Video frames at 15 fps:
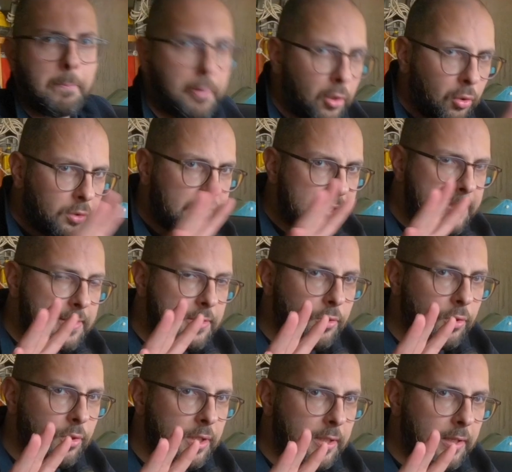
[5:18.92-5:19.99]

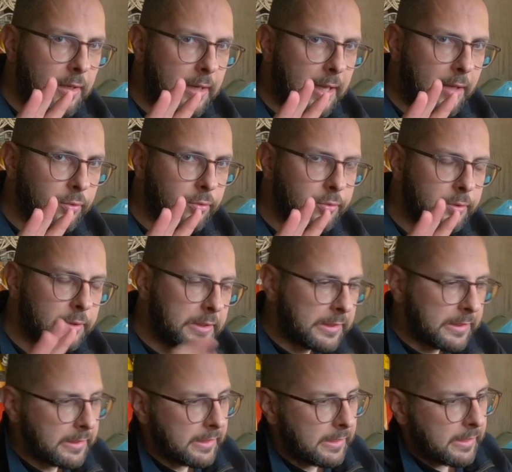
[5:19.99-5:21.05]
Protezione dell'auto.
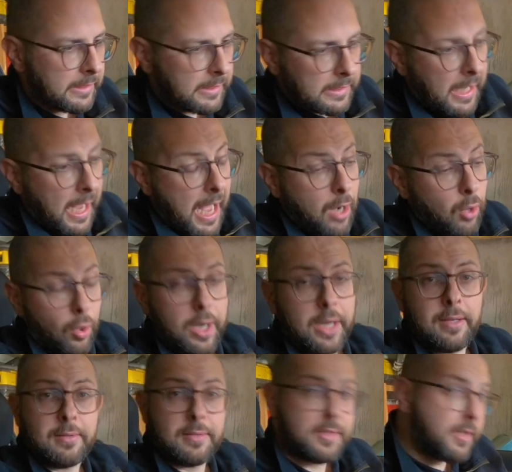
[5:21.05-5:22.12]
Allora,
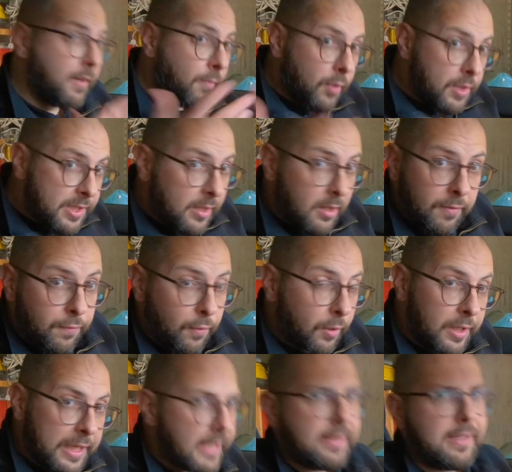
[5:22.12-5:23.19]
se voi siete
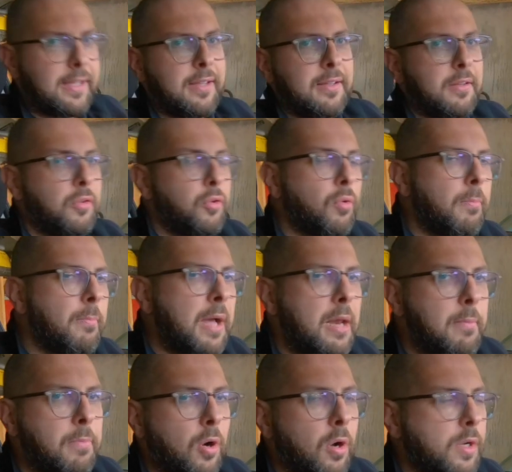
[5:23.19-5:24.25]
forniti di un
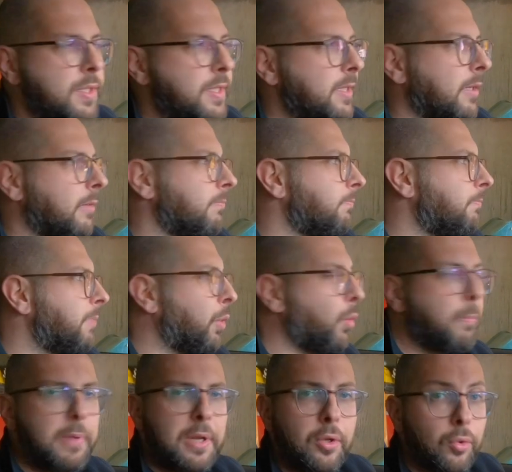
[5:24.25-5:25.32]
bel box, per
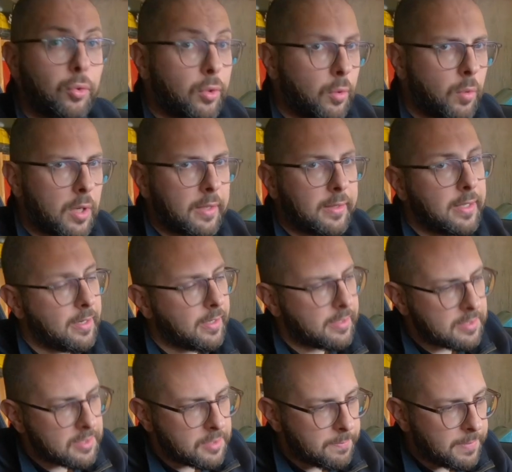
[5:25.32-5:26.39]
un periodo di quarantena che
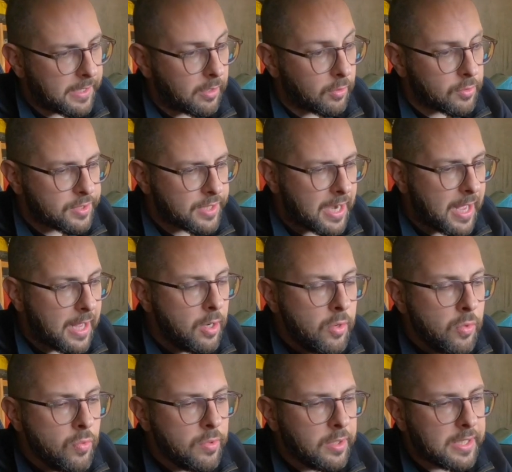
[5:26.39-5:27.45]
si spera non sarà
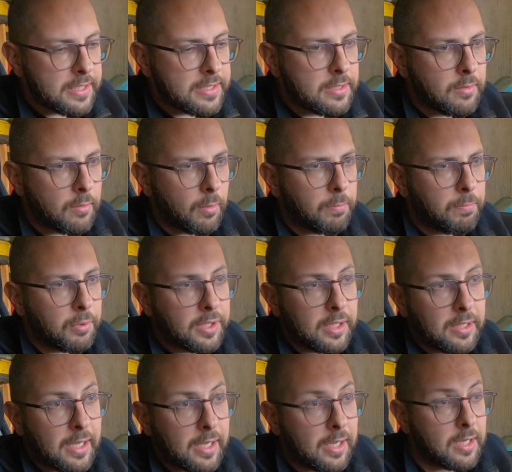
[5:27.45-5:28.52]
lunghissimo,
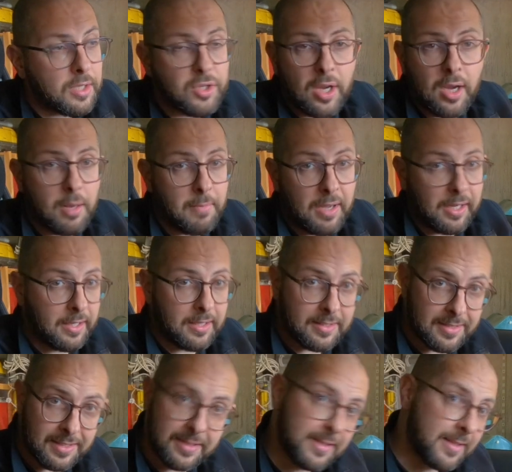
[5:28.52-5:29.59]
potete anche lasciare la macchina
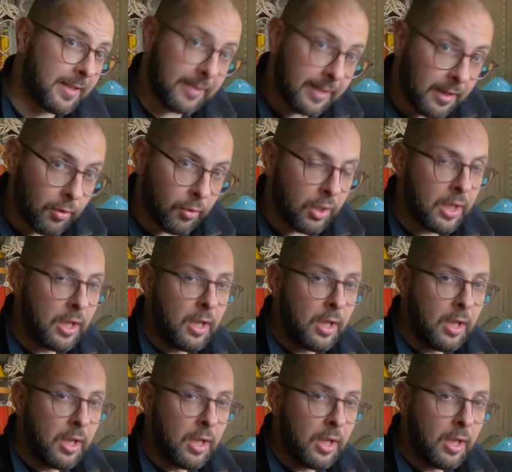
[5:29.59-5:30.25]
senza telo